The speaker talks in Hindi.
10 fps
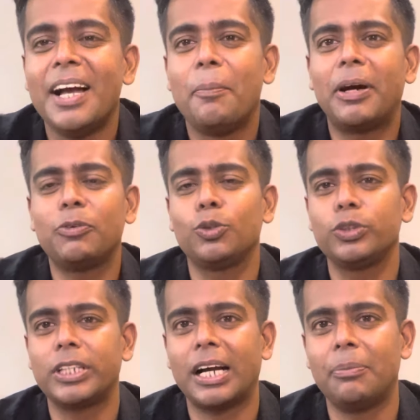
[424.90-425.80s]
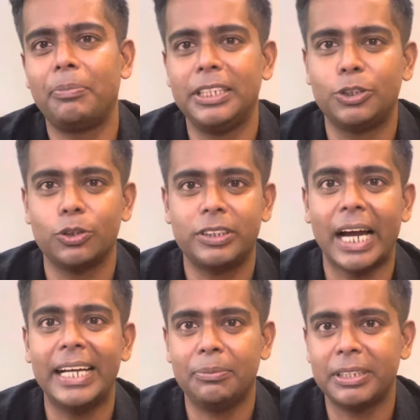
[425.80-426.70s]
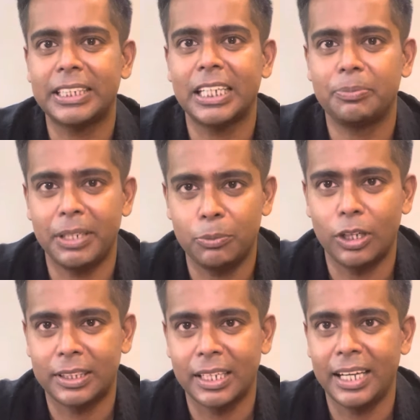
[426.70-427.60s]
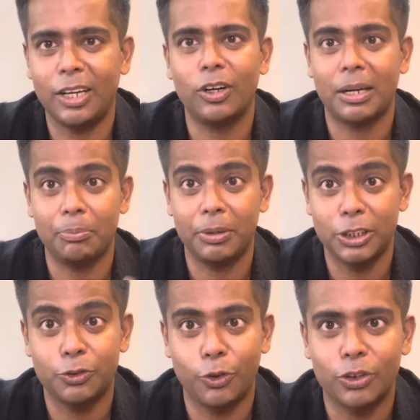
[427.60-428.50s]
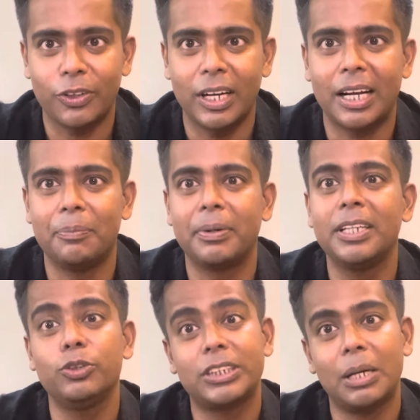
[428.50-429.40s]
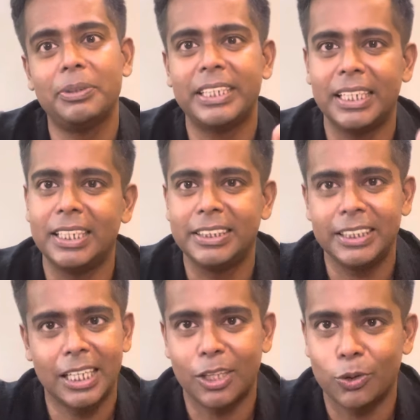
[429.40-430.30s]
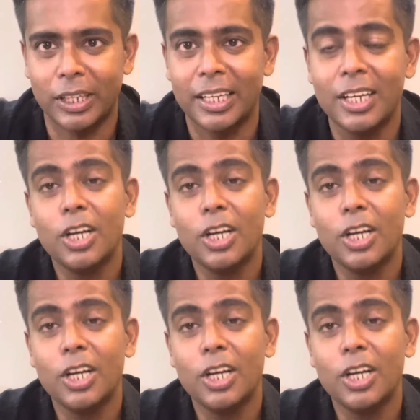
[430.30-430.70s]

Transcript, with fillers: बट वो दूसरा कंपनी जो स्टाइलम के साथ मैंने बोला था एक और कंपनी जो फोर्थ वाला कंपनी उसका भी सिंगल डिजिट का ग्रोथ है